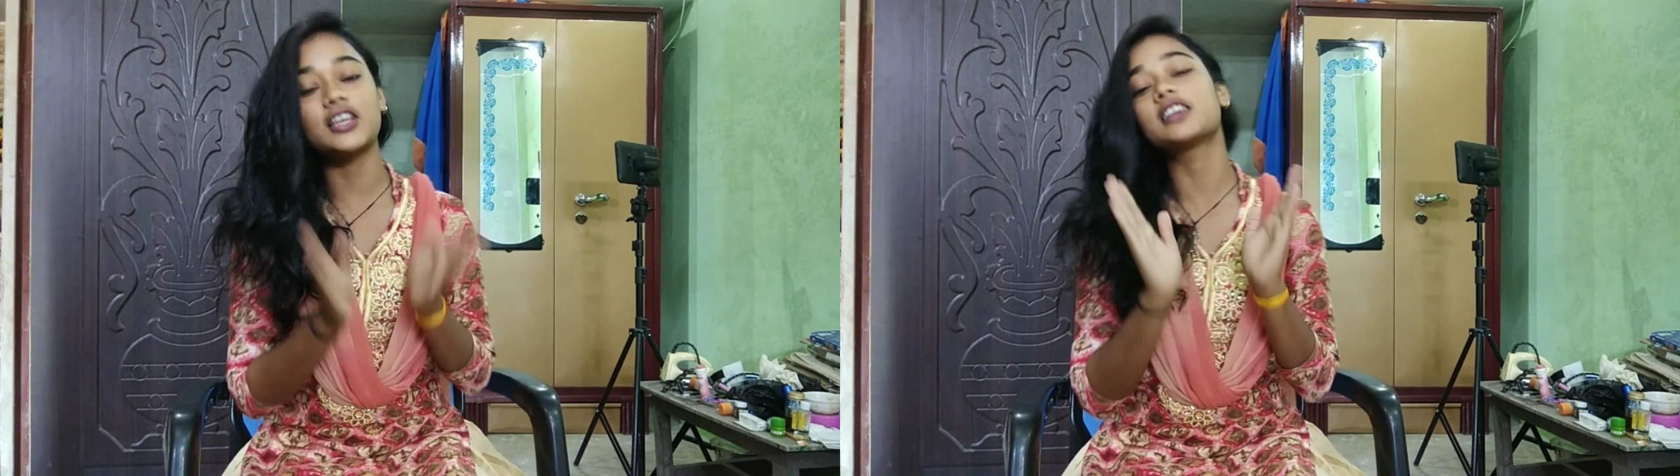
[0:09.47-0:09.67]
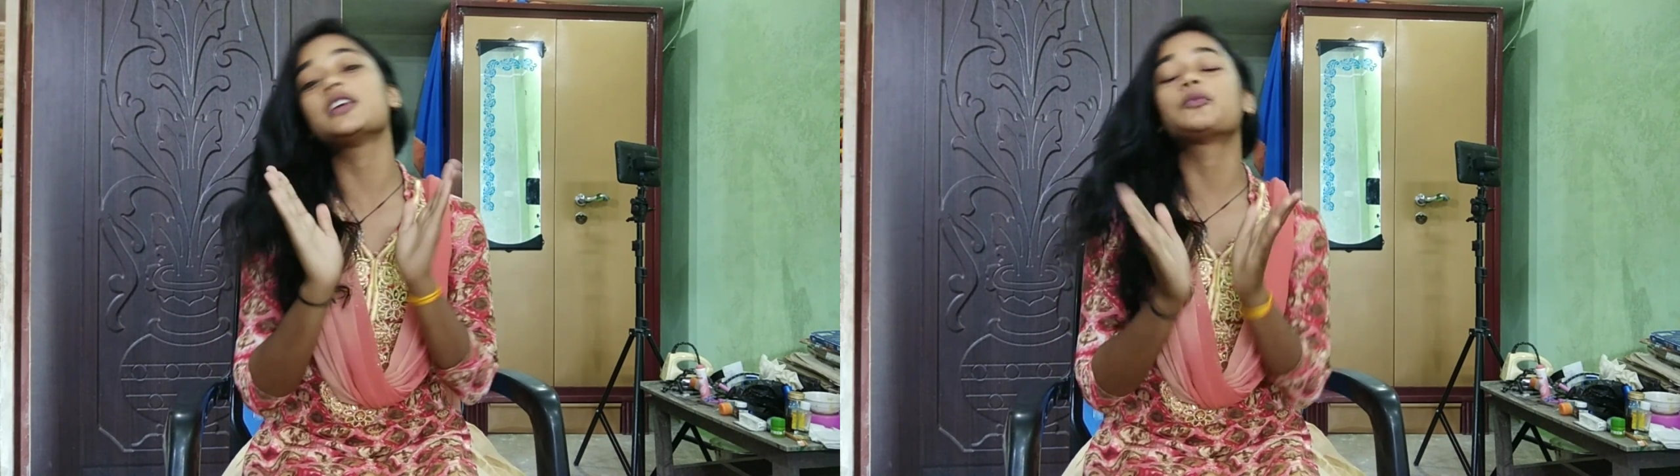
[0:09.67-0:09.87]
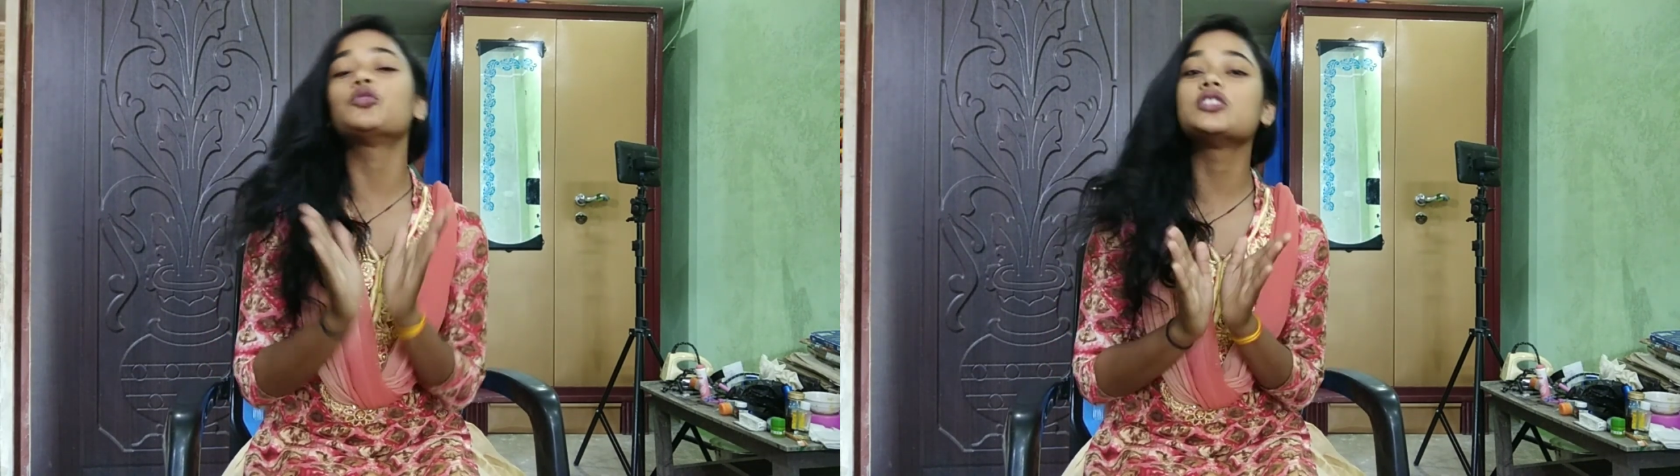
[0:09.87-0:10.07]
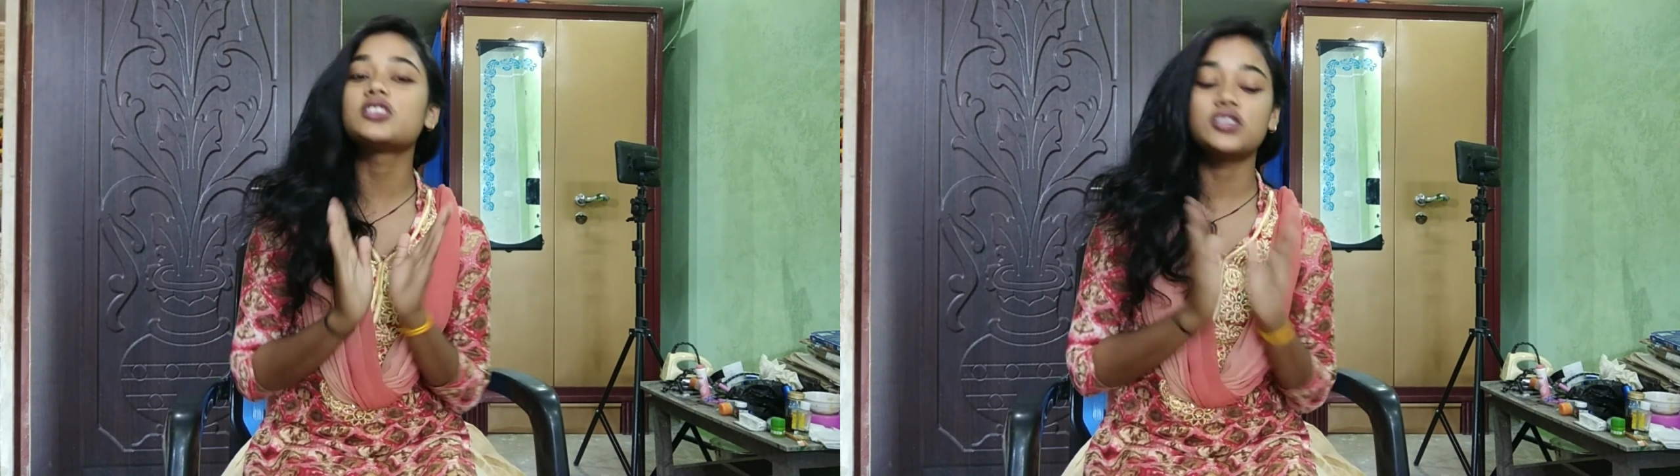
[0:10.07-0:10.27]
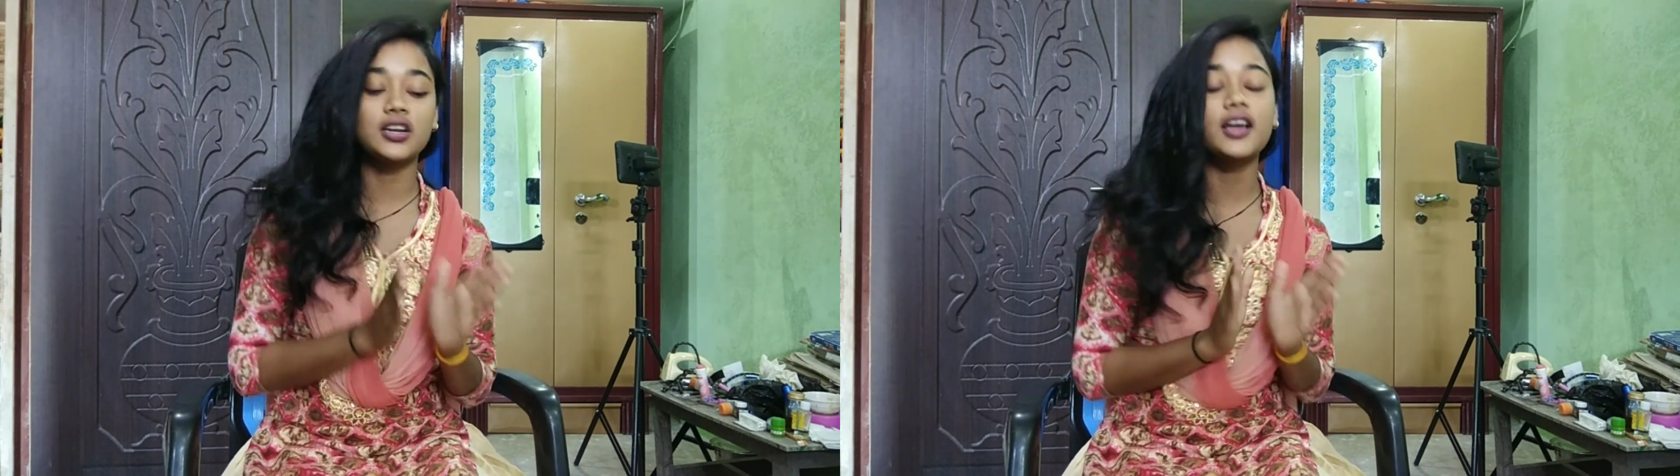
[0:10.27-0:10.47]
ताकि आपको
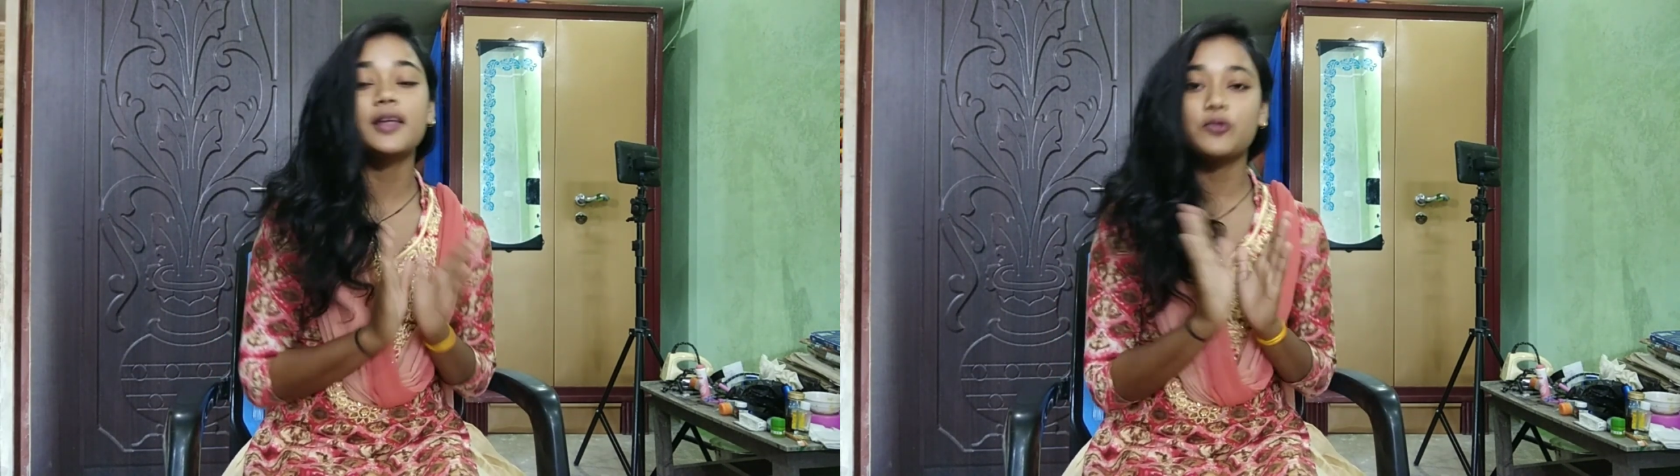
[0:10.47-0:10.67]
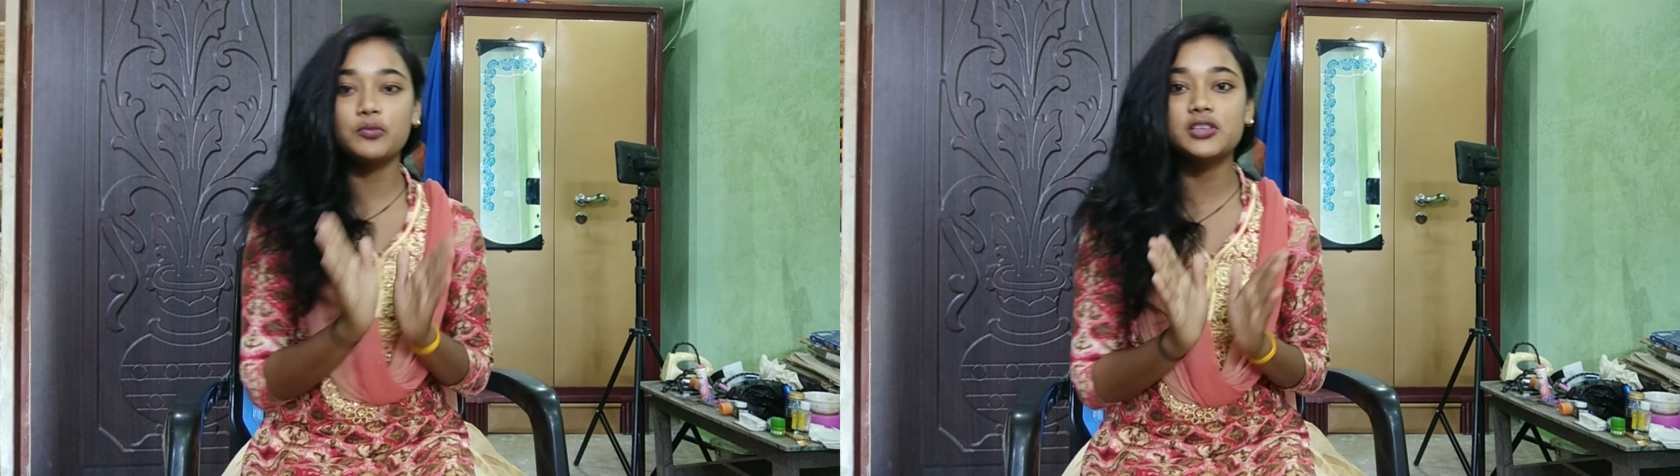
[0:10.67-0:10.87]
इसकी जानकारी आपको